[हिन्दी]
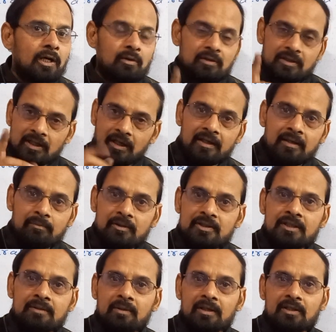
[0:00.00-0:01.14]
और ध्यान रहे
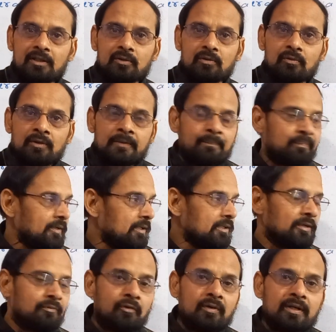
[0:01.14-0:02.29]
मजे की बात देखो
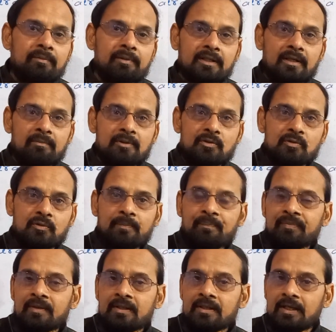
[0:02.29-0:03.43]
फोर्ड ने बताया बच्चों
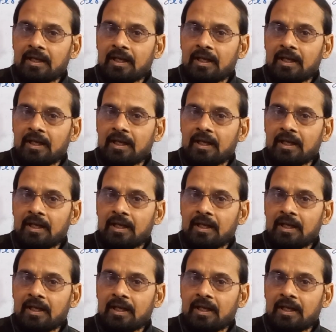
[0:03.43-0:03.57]
कि